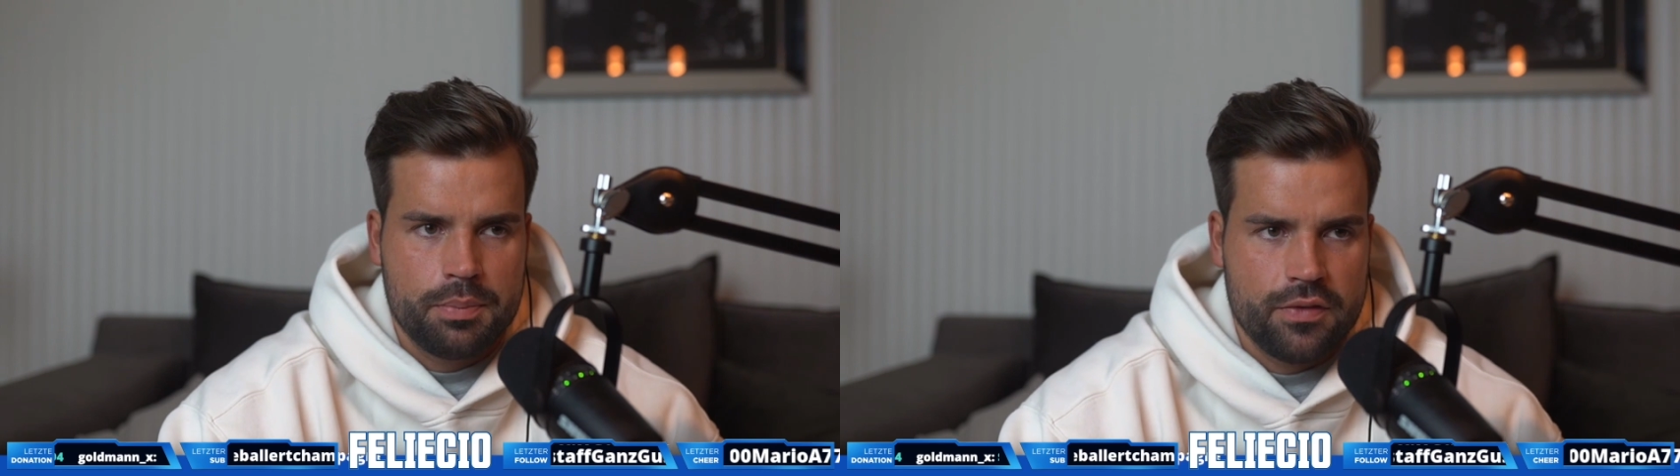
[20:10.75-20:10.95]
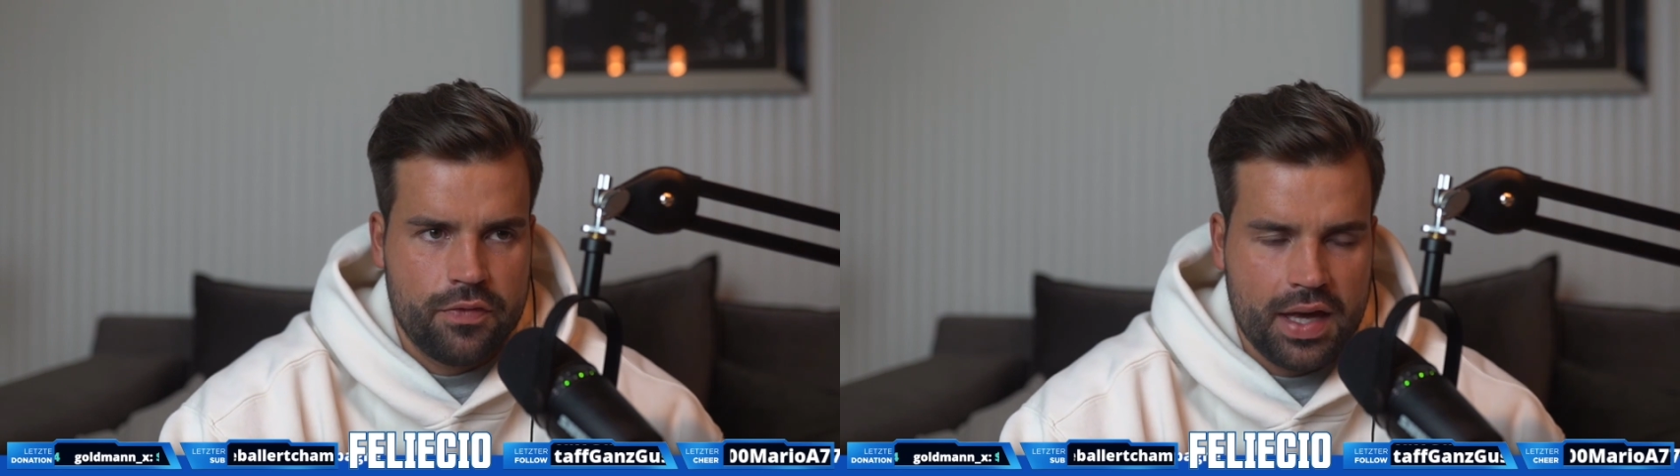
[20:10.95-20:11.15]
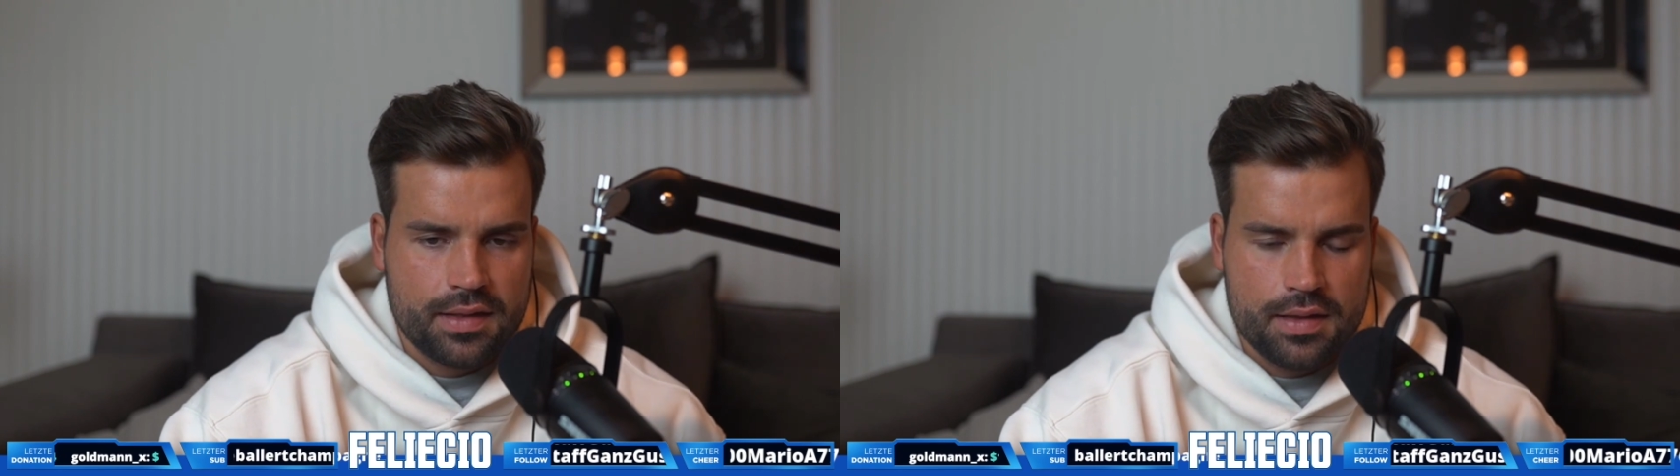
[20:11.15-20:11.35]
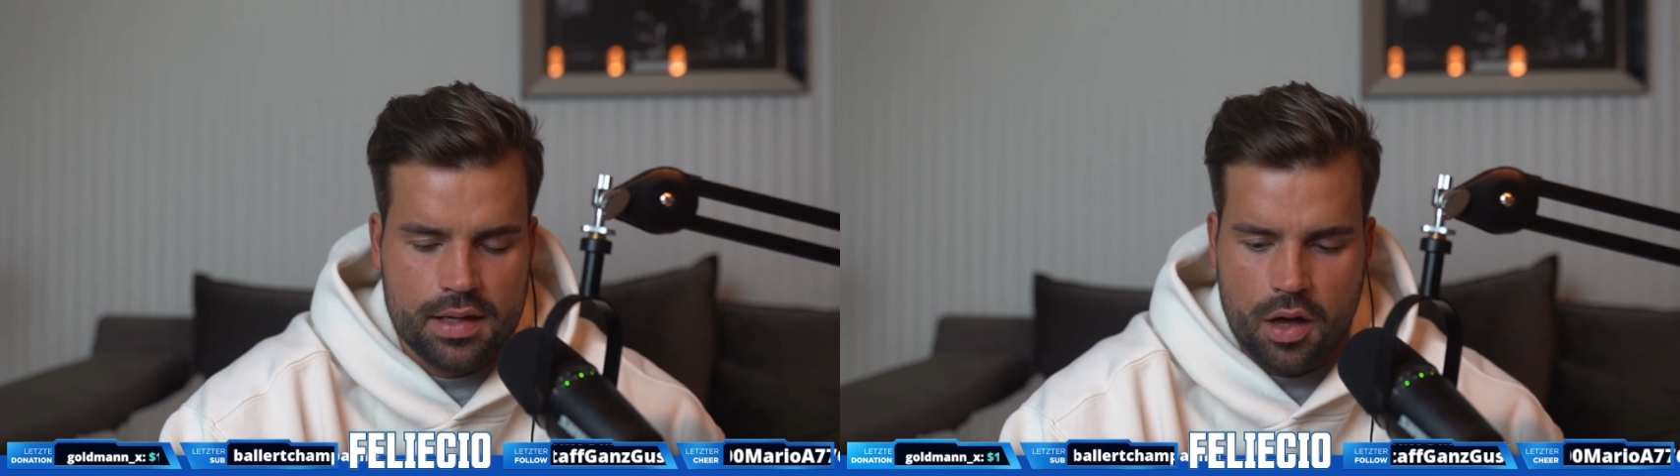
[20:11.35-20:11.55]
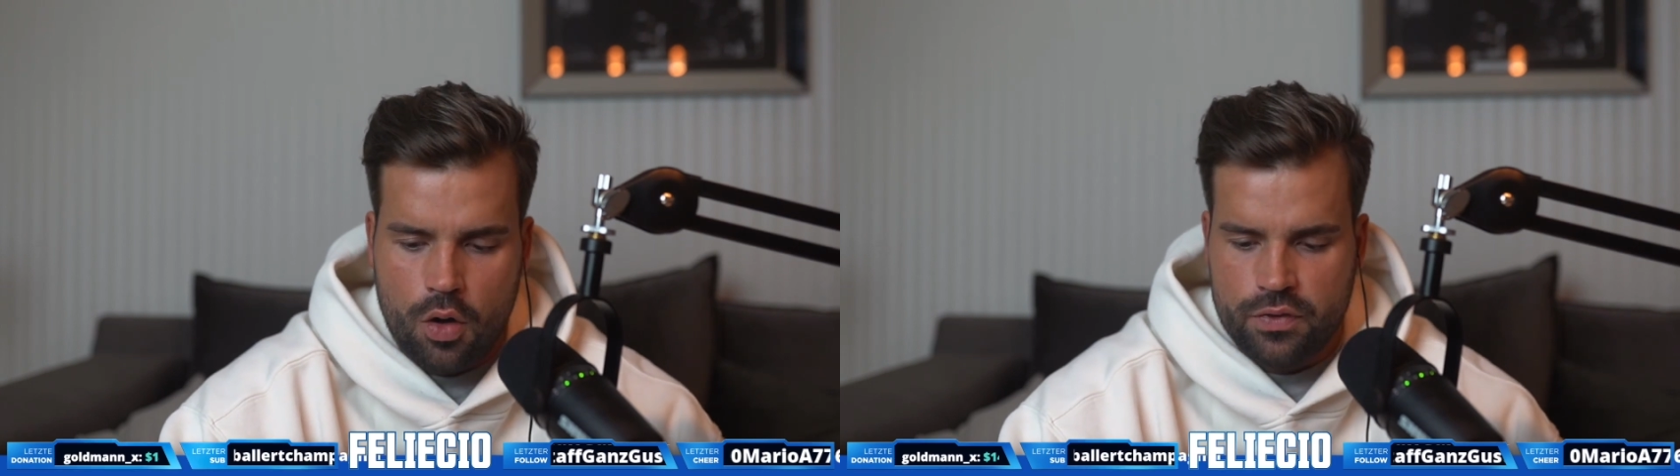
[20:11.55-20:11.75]
perfekt in
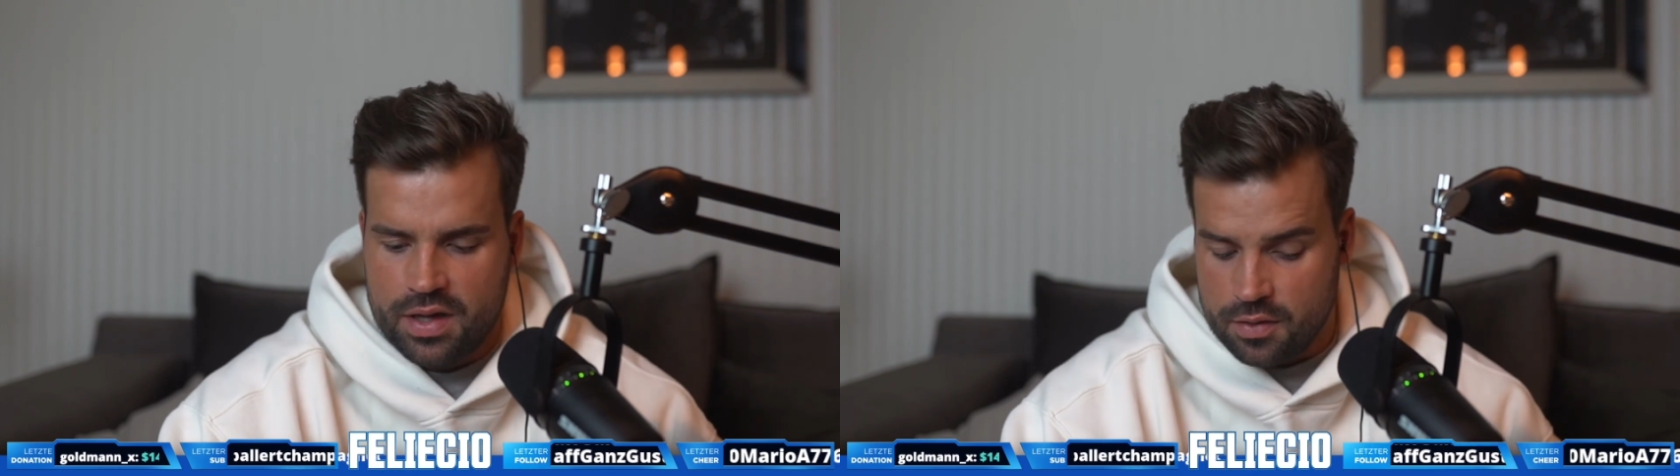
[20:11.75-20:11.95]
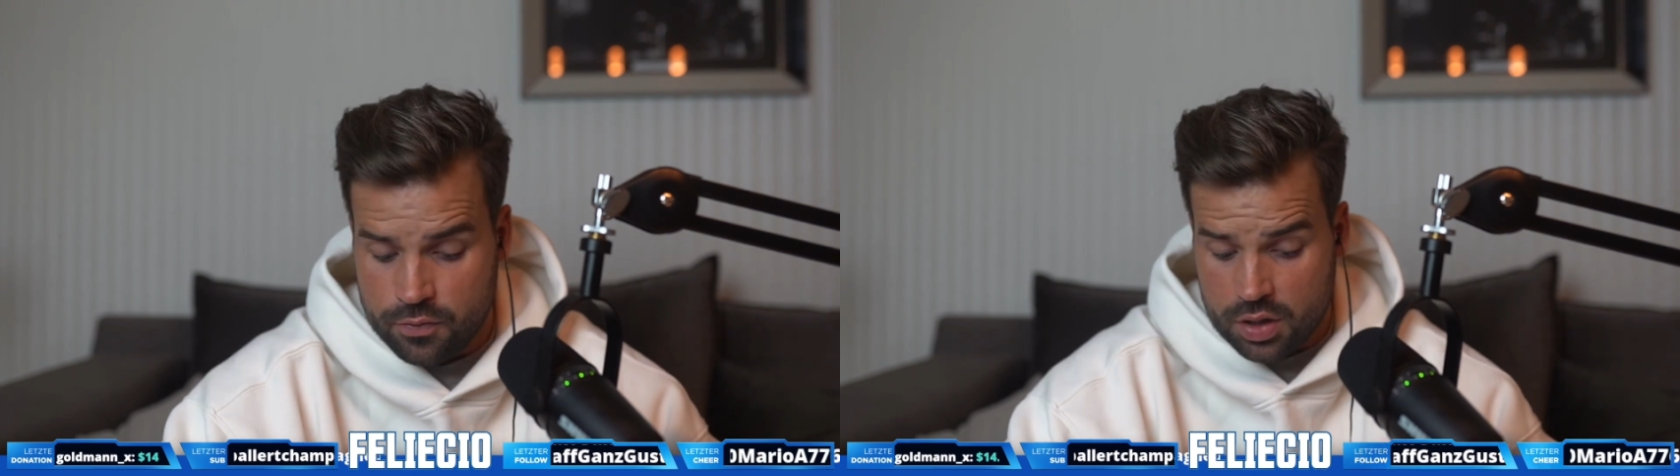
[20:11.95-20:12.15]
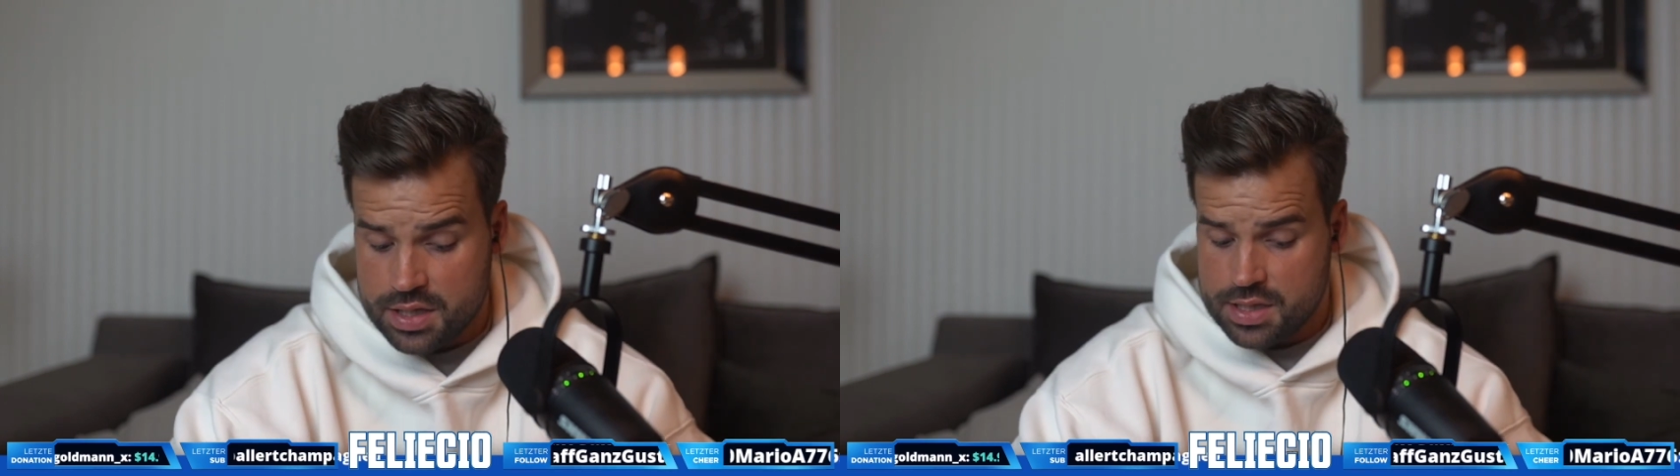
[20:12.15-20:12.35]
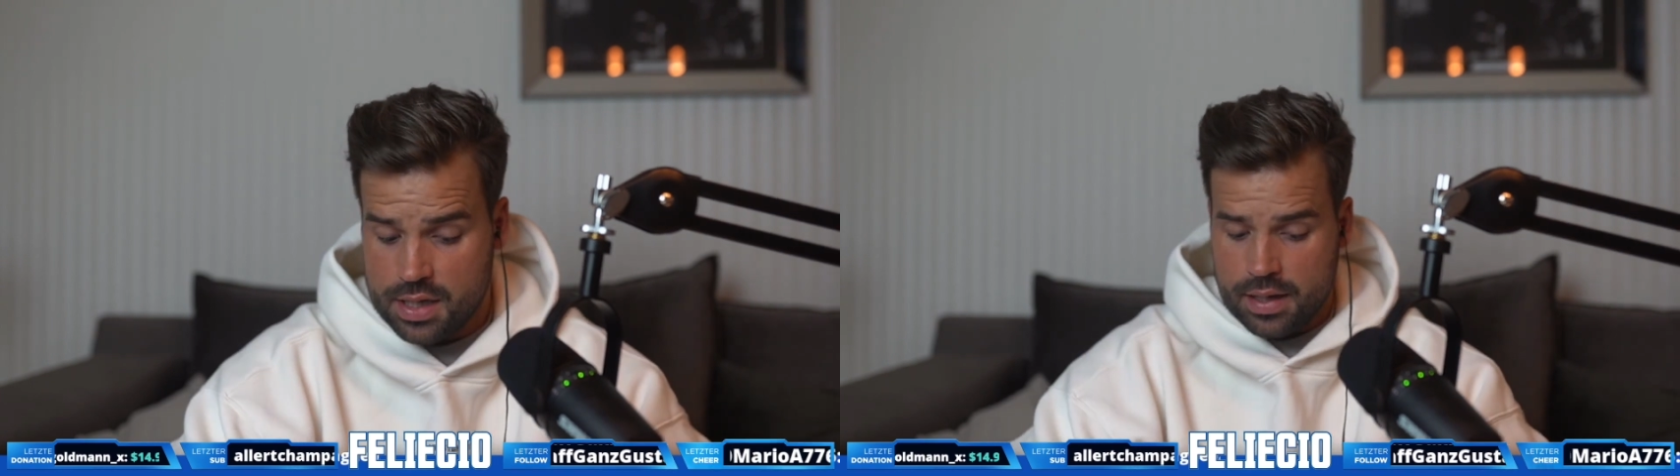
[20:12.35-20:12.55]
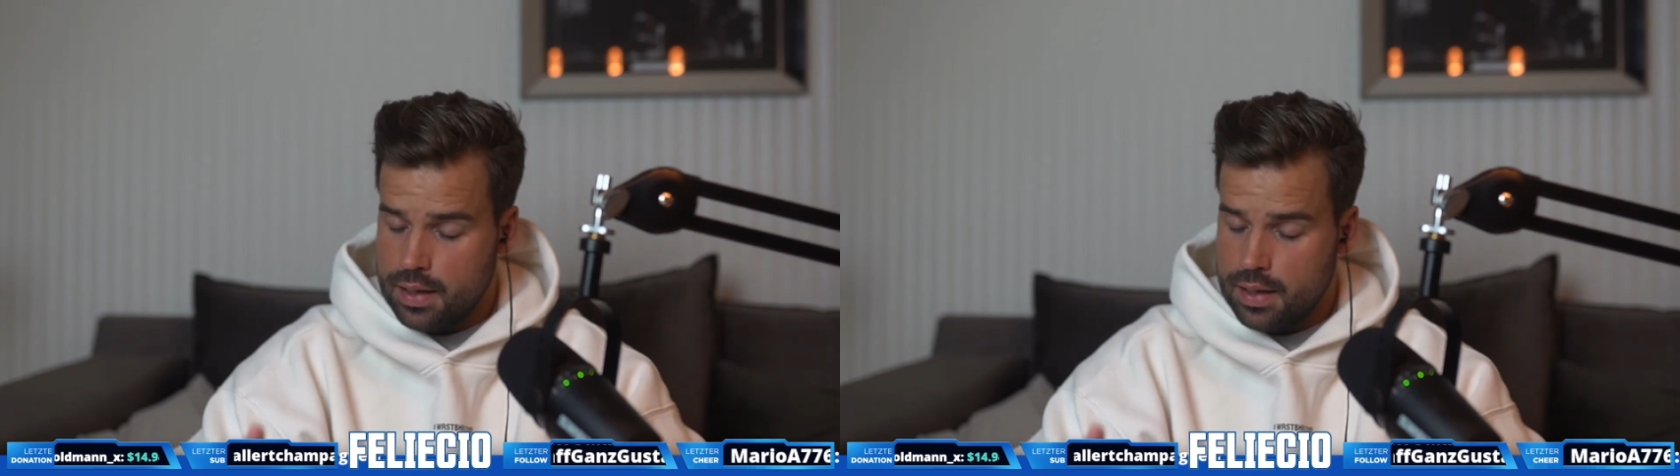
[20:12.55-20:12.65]
den Lauf. Also wirklich